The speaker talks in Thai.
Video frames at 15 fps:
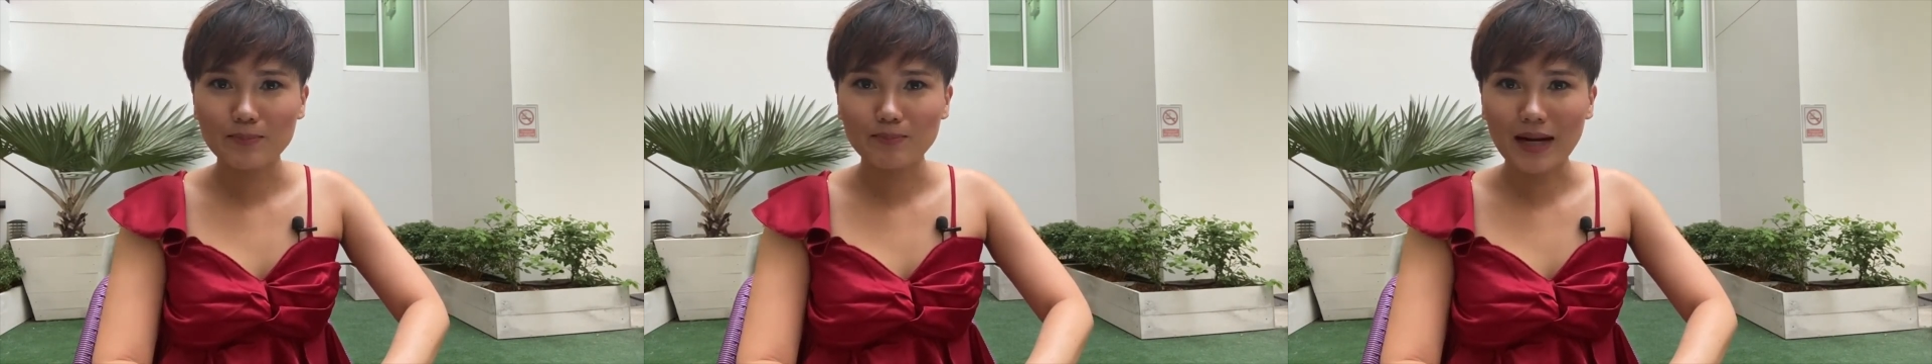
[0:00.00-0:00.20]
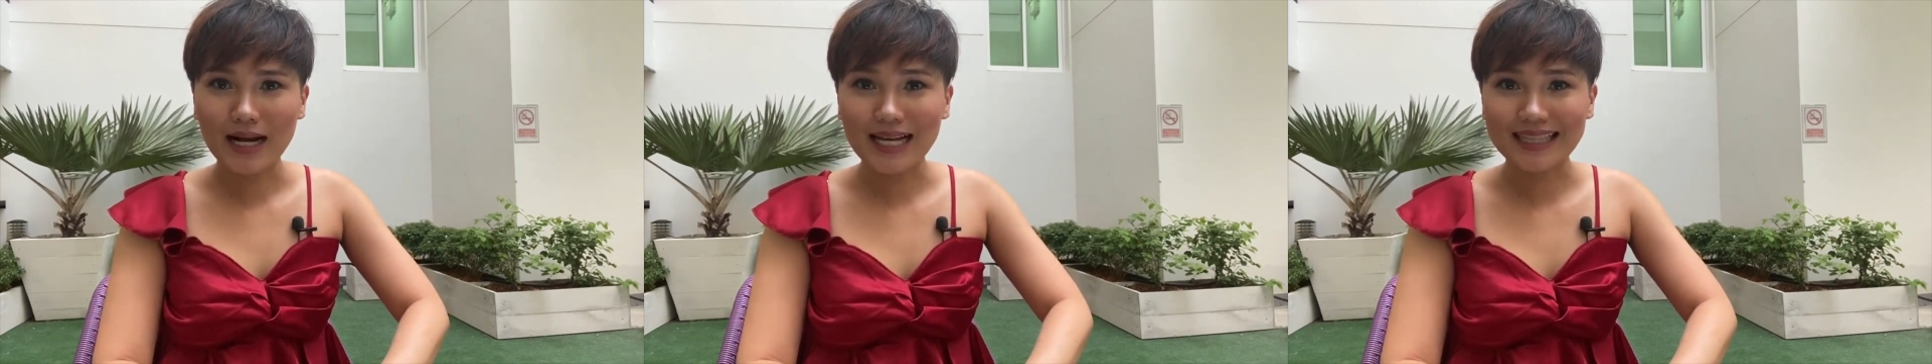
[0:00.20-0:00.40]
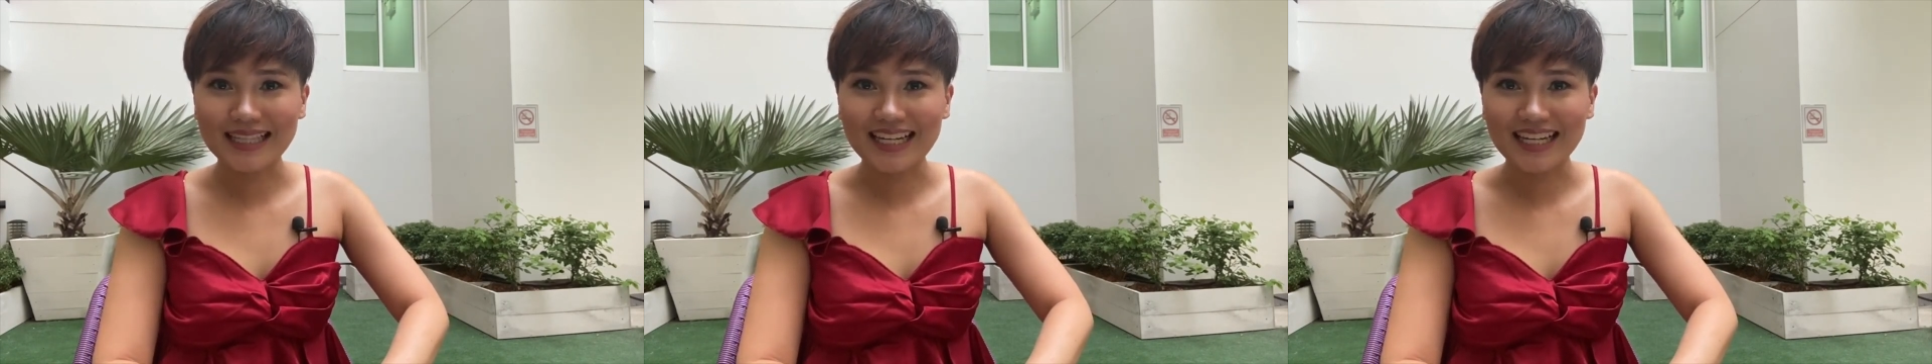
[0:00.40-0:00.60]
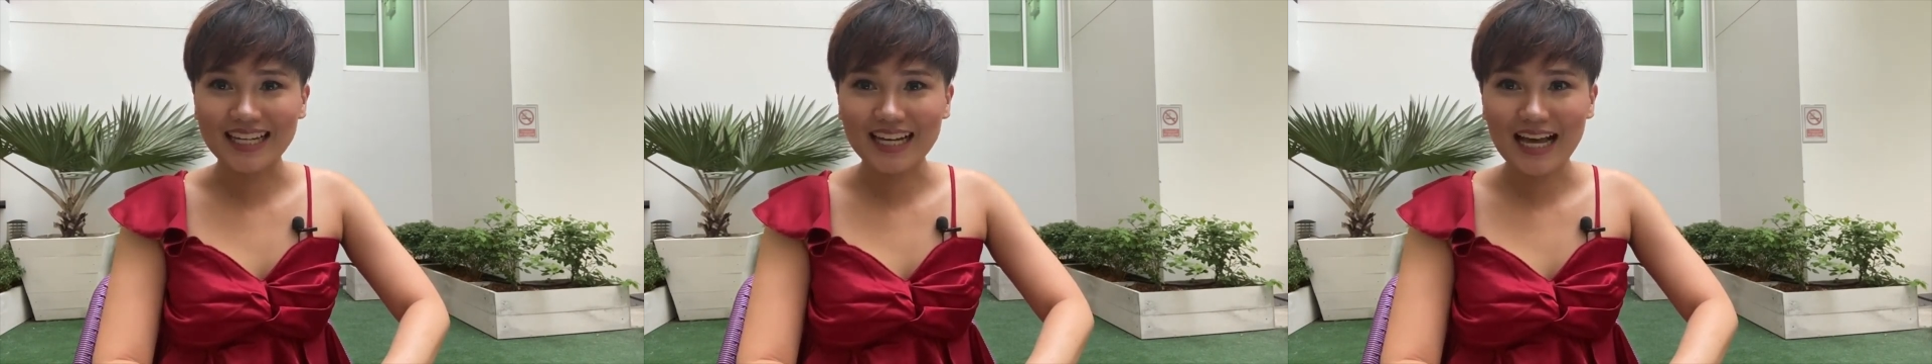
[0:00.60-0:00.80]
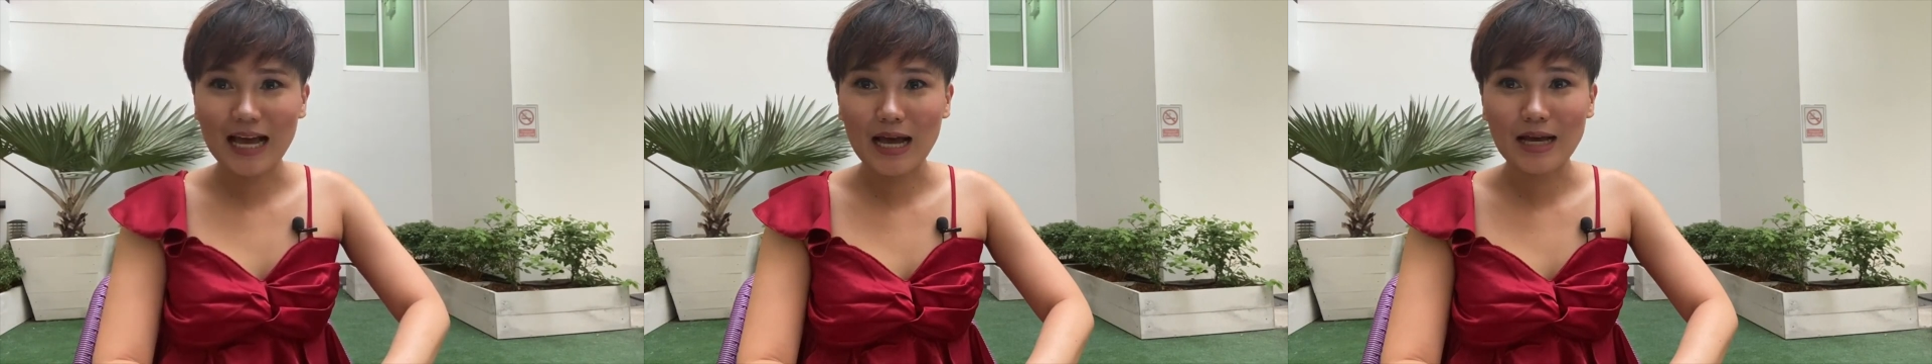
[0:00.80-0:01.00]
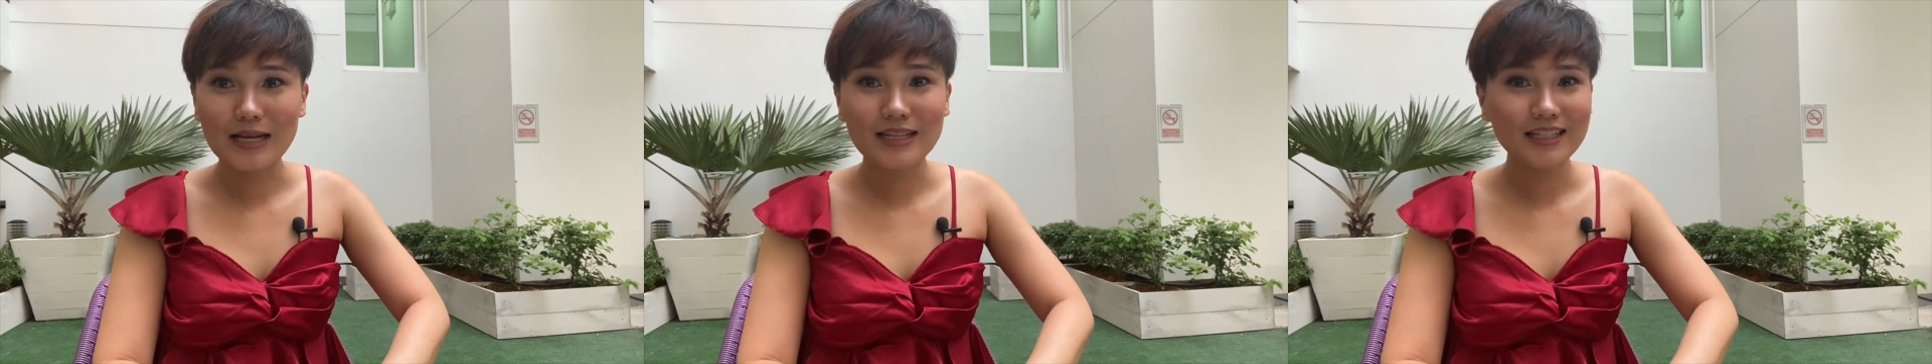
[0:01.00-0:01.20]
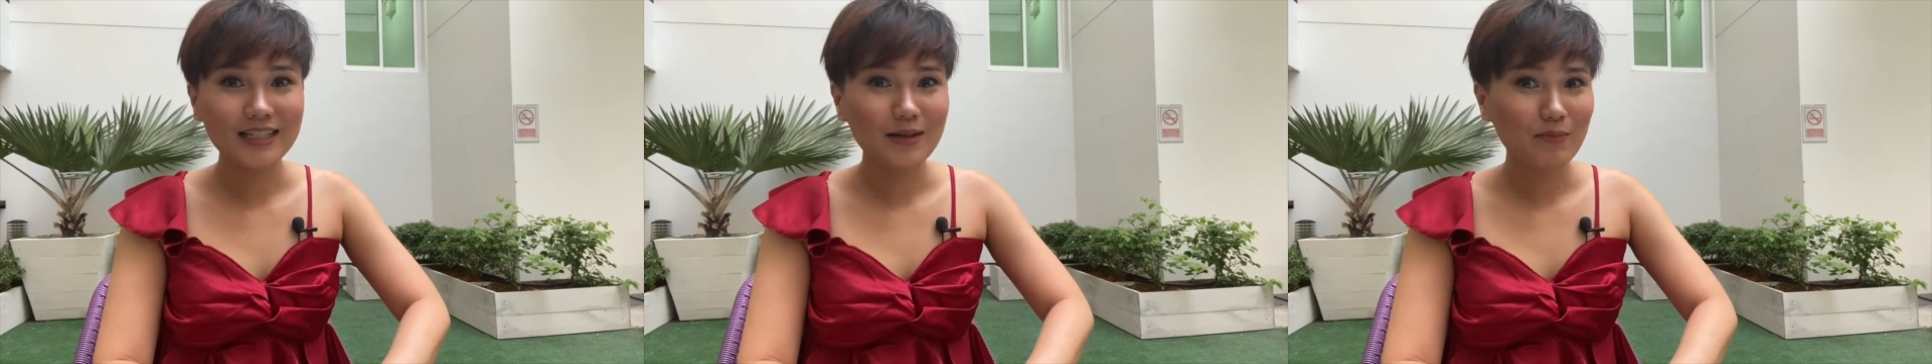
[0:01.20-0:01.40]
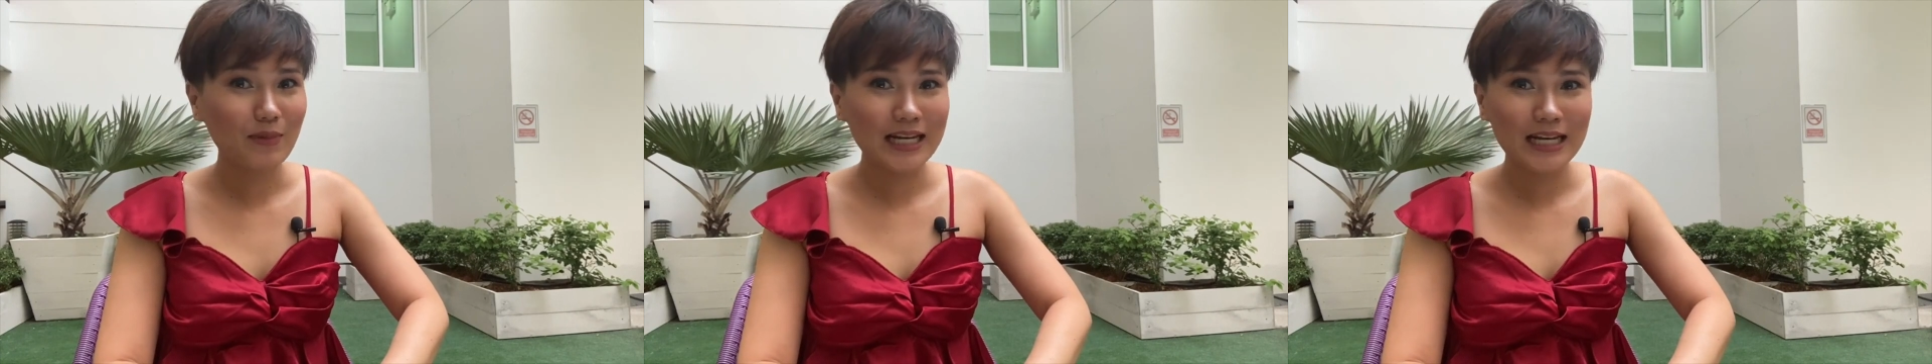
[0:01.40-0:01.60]
ปกตินะคะ
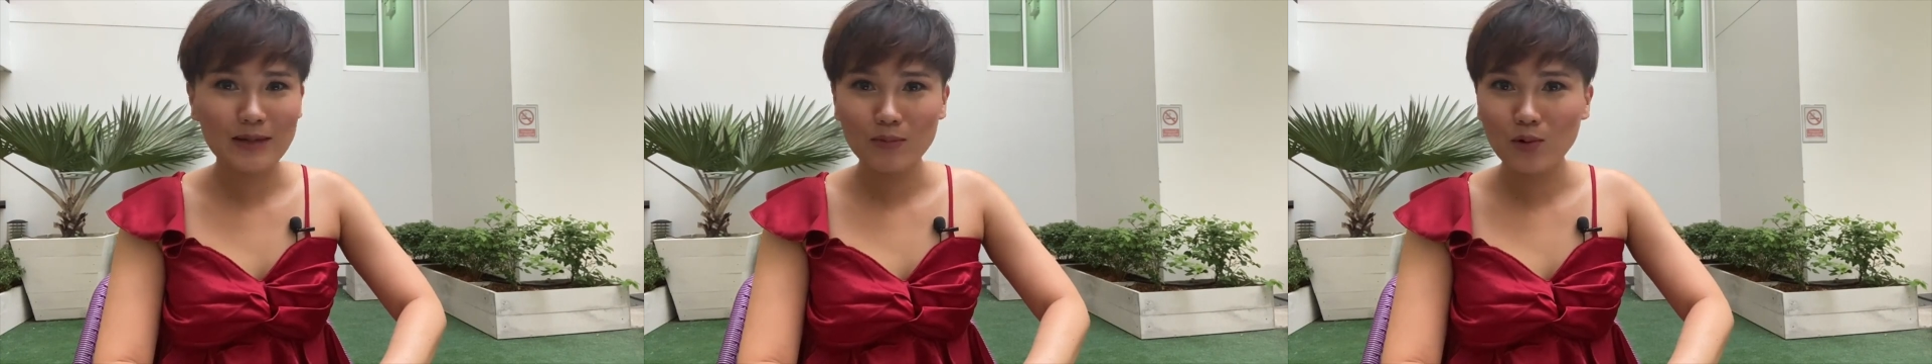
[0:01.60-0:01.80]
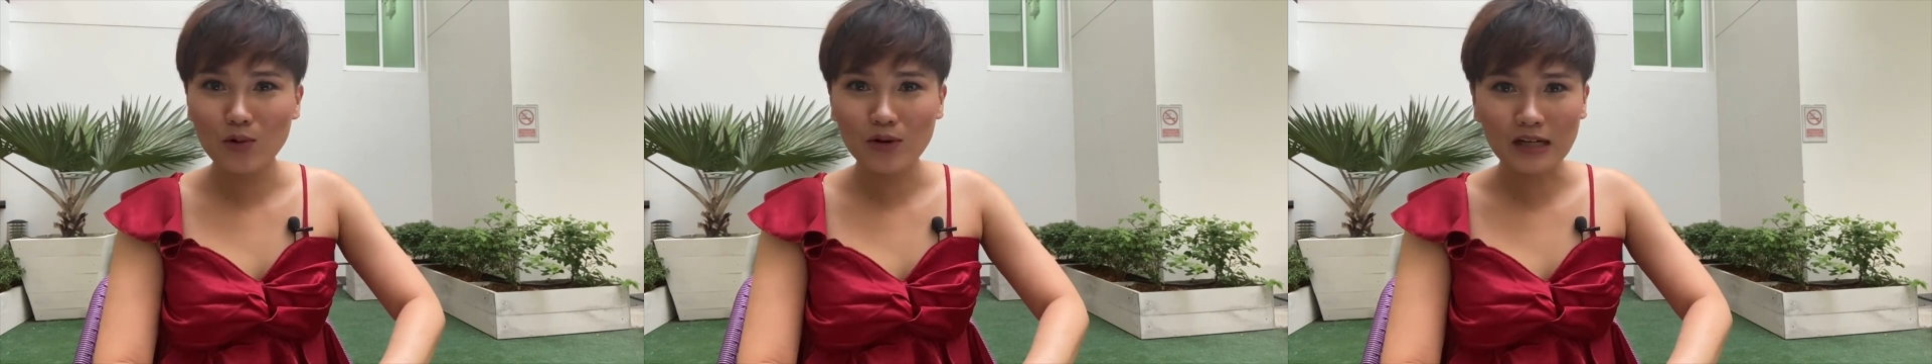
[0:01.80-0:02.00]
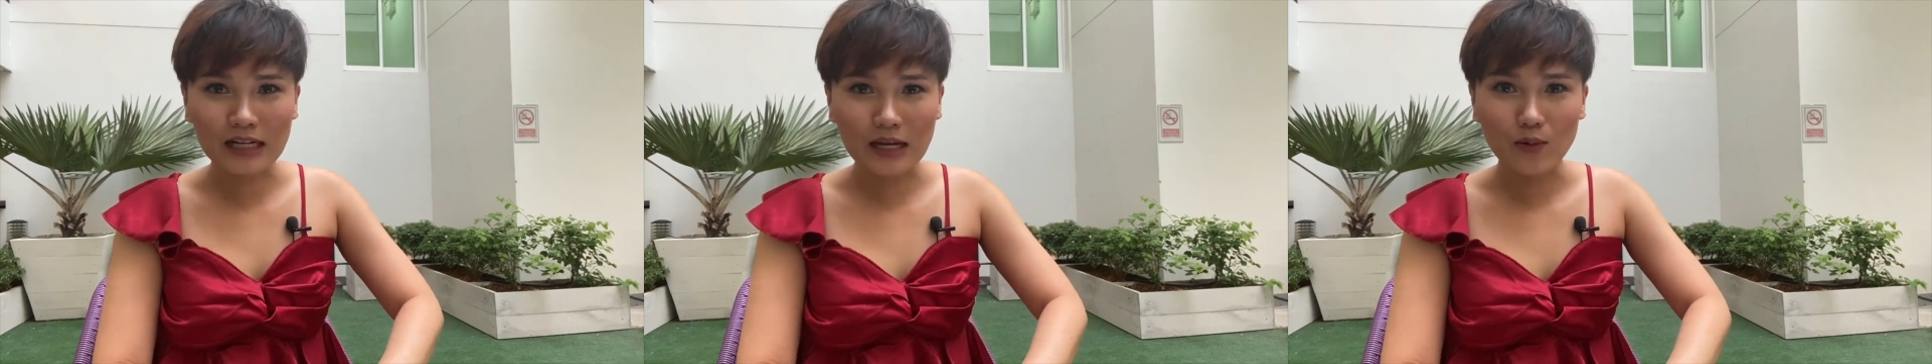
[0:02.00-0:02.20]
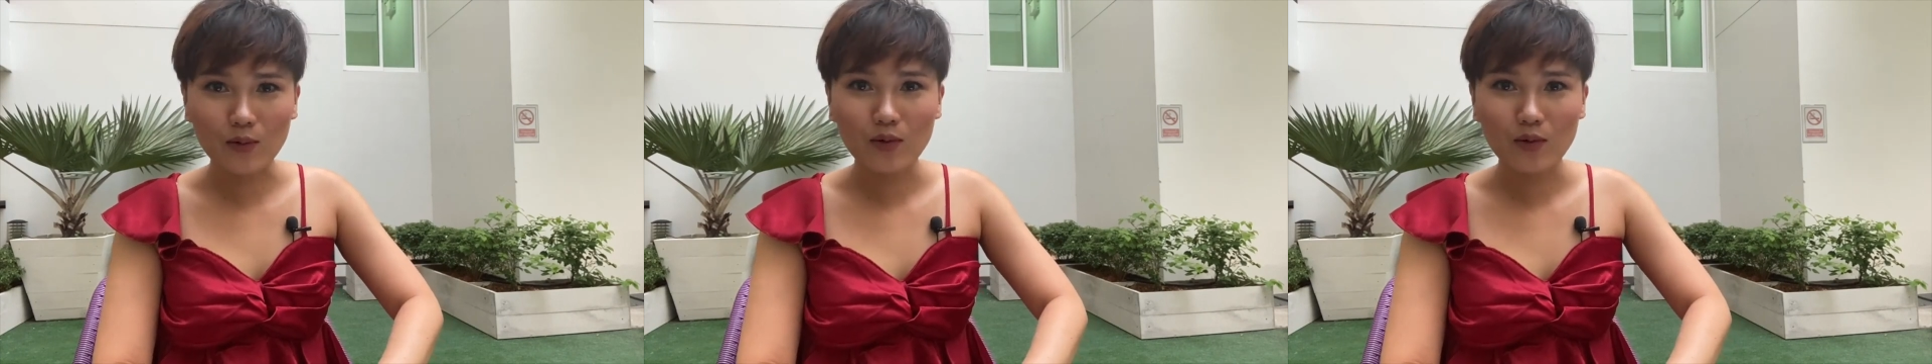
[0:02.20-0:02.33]
ไม่ได้พูดเร็ว